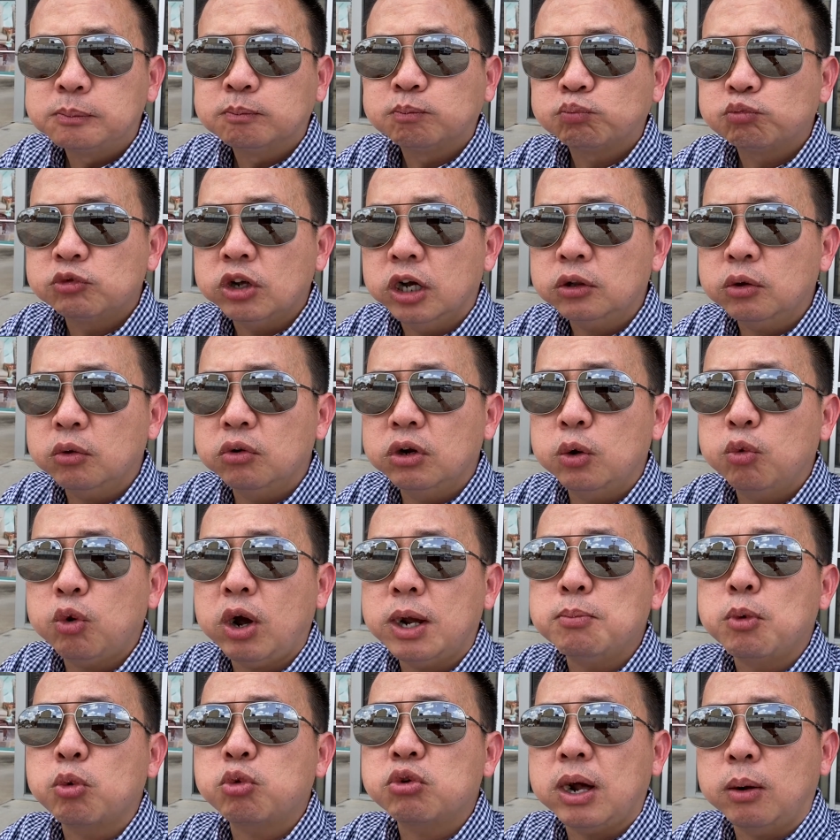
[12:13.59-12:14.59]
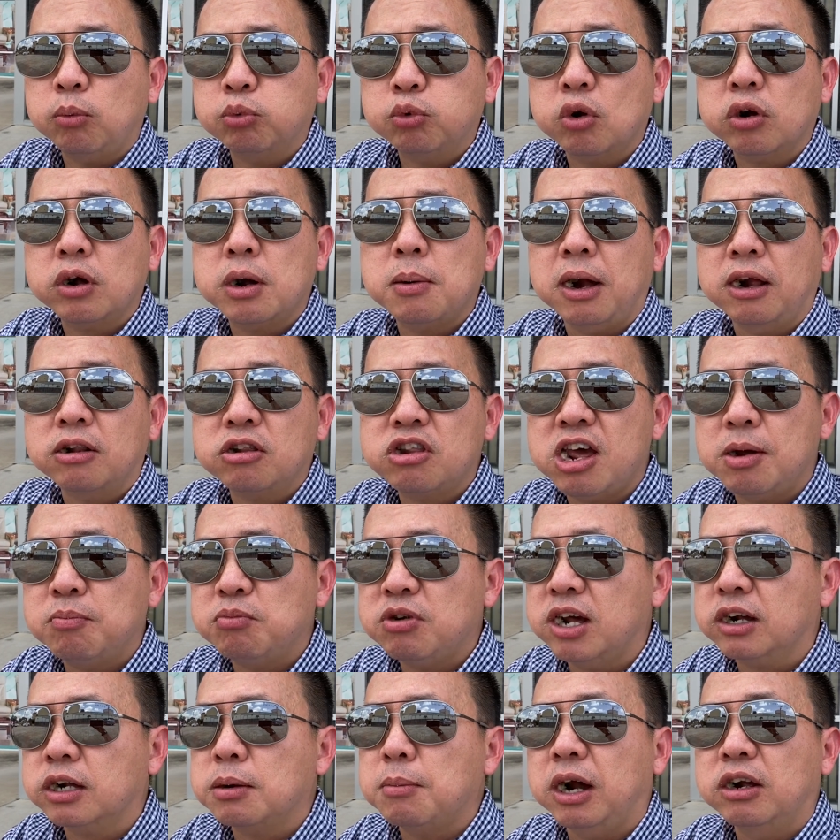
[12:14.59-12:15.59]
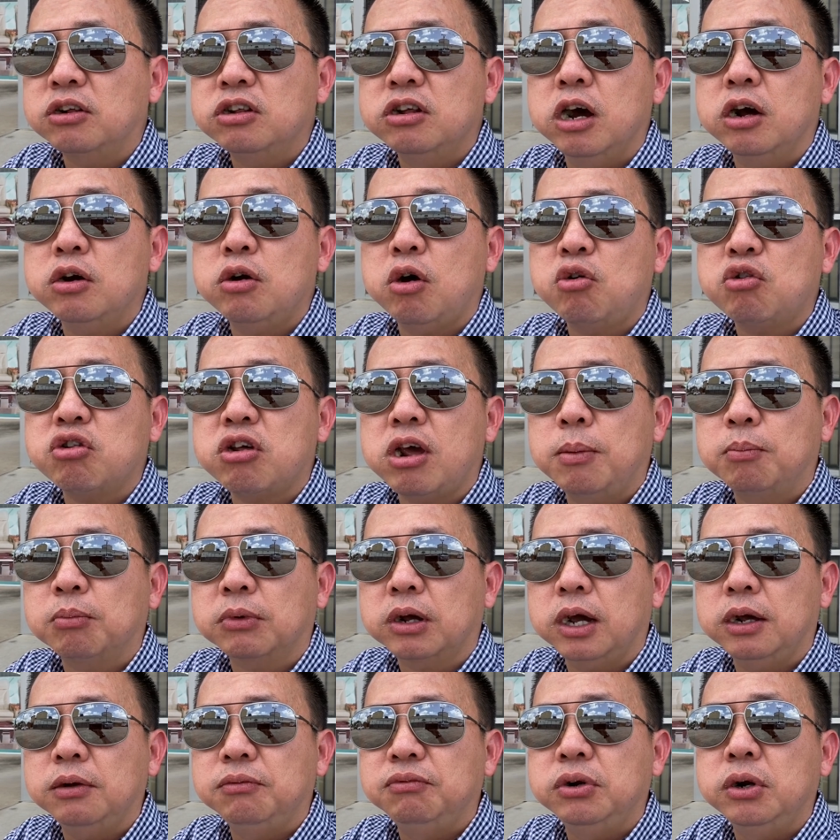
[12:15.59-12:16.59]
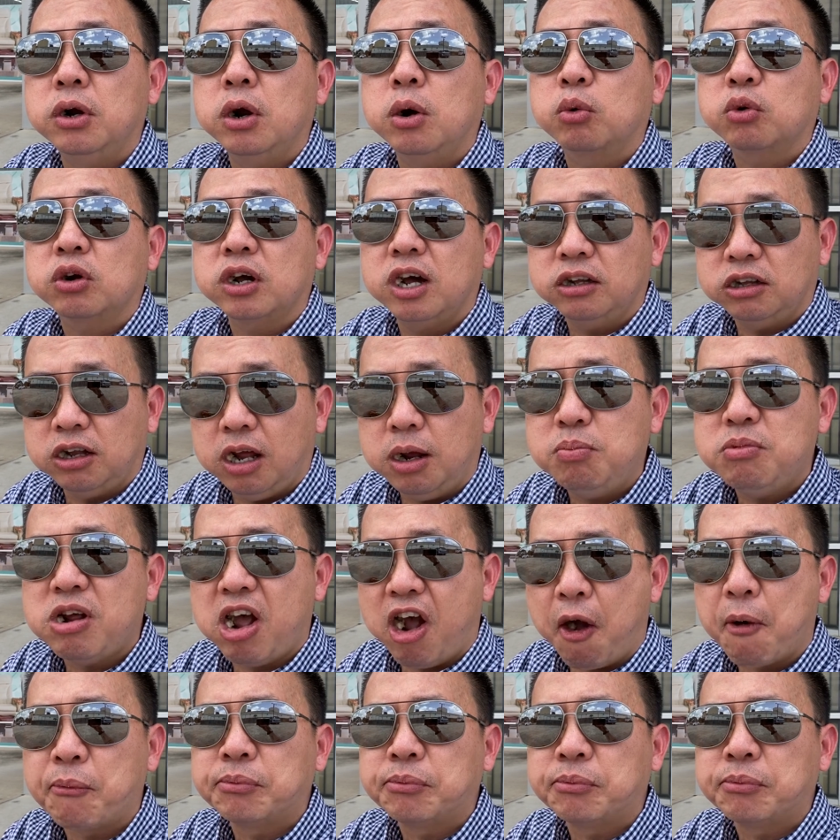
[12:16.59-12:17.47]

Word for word: để tôi này quay một vòng cho các bạn xem nha các bạn nhớ đón xem cái video kế tiếp nha